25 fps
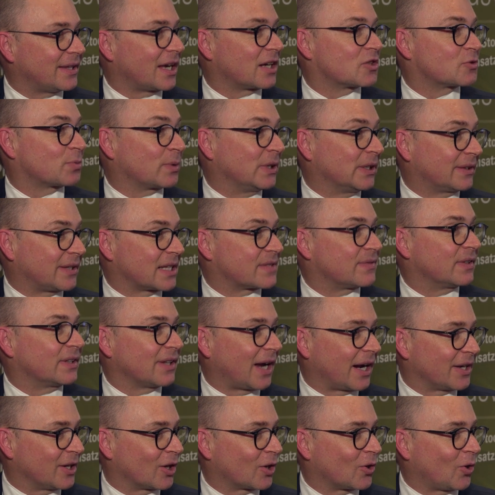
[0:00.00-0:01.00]
da spielt das
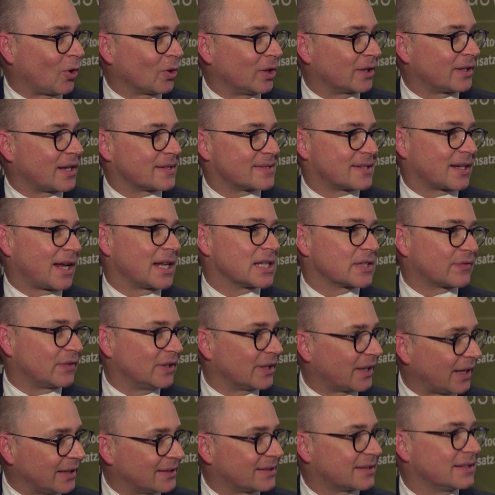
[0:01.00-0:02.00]
wieder eine Rolle, dass sie ganz
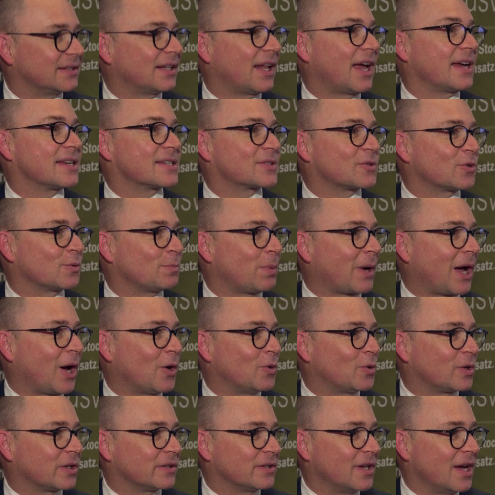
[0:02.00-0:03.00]
viel Rechenleistung
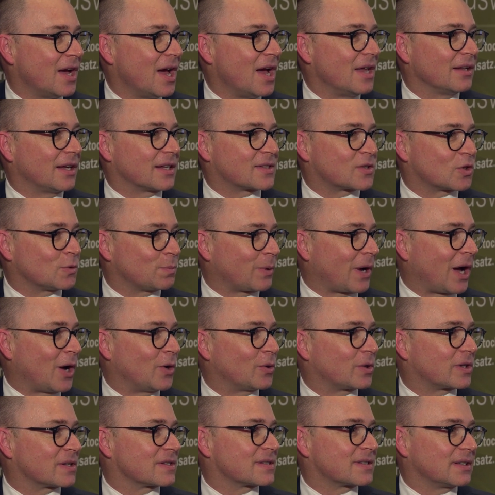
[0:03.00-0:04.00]
brauchen. Dazu
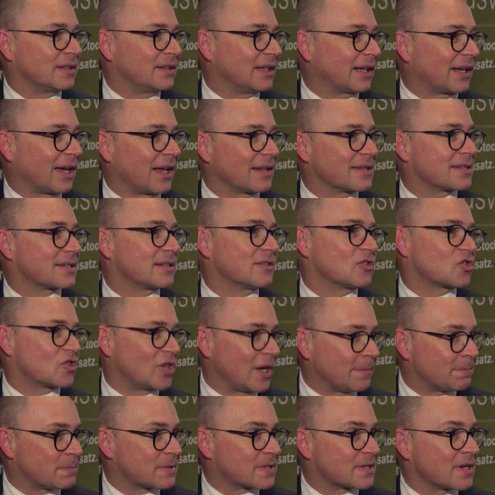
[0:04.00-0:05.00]
brauchen sie die ganzen
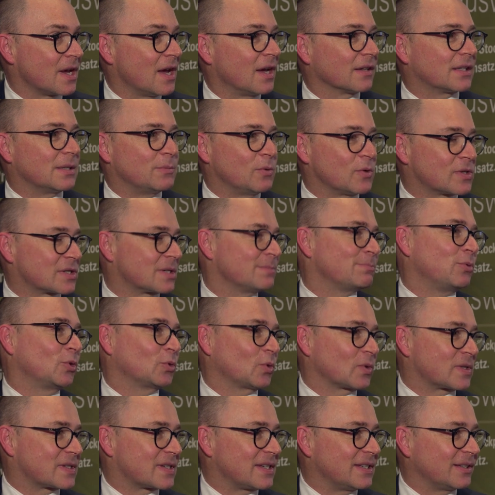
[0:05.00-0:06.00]
Chips, die müssen
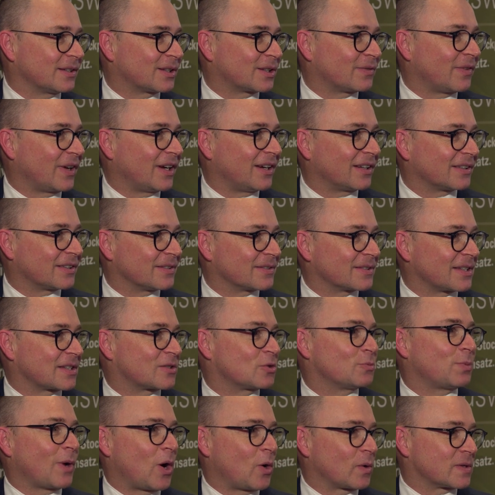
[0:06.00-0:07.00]
produziert werden,
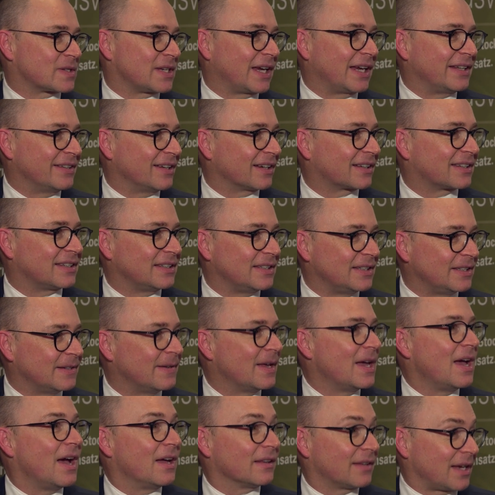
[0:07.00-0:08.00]
dazu brauchen sie Energie.
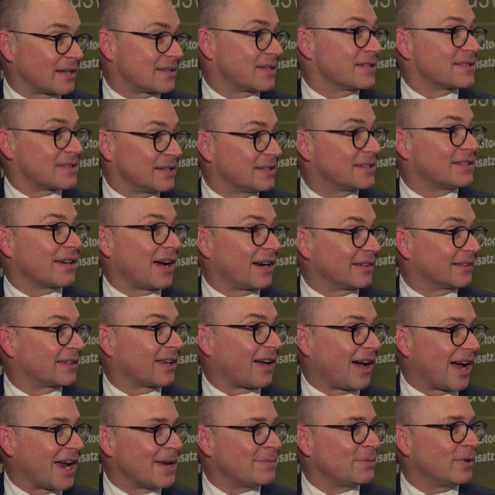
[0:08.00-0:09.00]
Das ist sicher ein
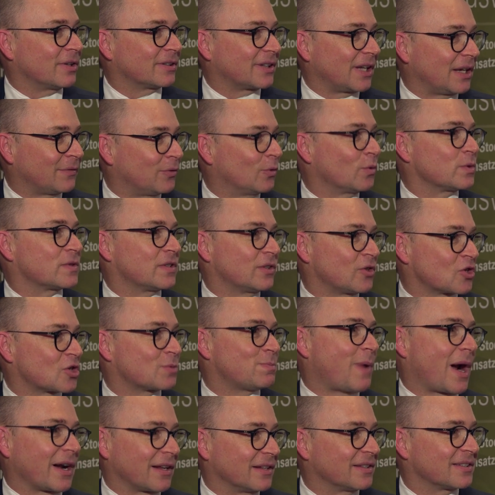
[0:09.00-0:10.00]
Treiber, der für uns wieder
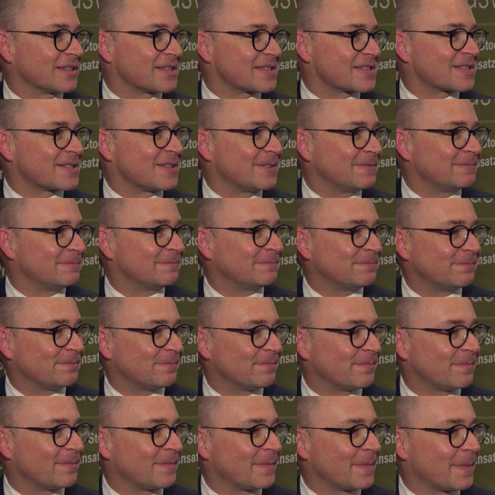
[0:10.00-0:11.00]
spannend ist. Mhm.
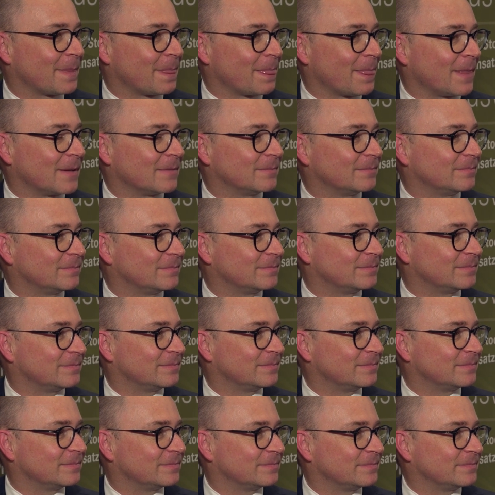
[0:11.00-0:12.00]
Ähm, sie
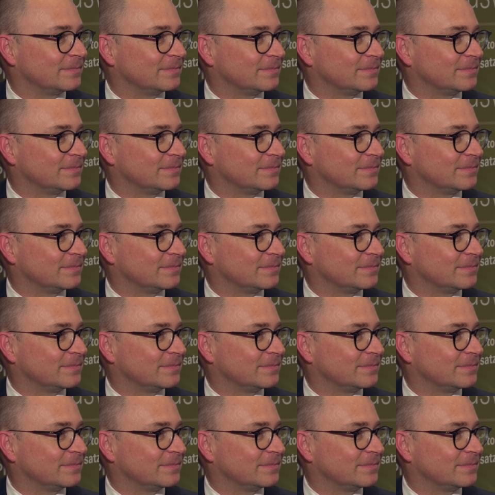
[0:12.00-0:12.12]
haben